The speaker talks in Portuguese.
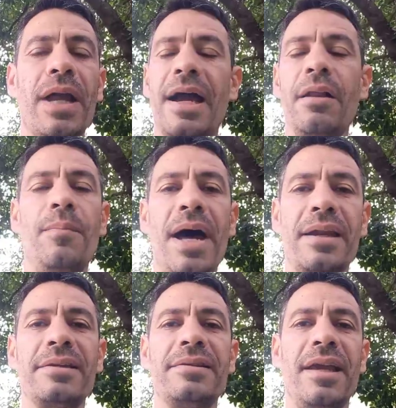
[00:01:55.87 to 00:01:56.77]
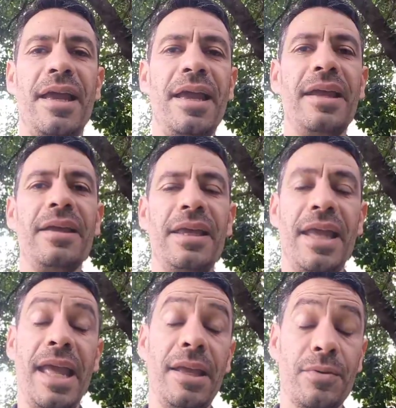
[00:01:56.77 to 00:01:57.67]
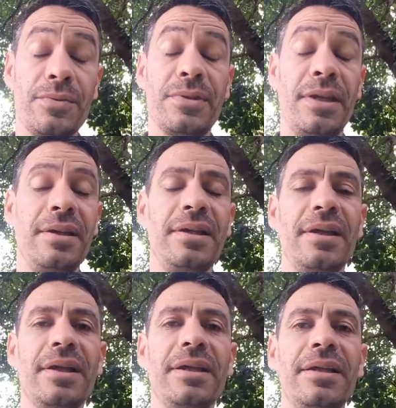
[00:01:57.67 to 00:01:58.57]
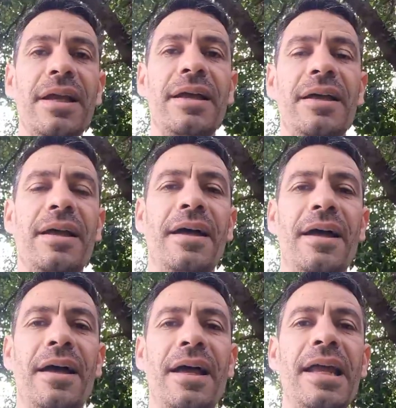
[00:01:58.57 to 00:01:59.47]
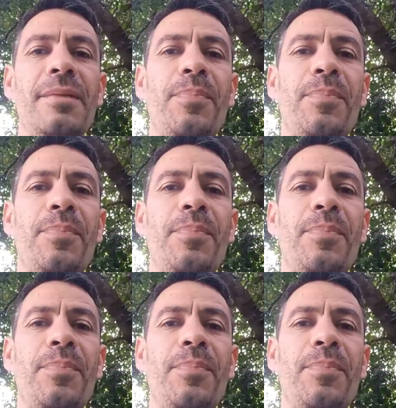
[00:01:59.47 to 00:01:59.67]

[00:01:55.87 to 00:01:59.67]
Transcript: Karl Marx e Engels, né? Uh, ele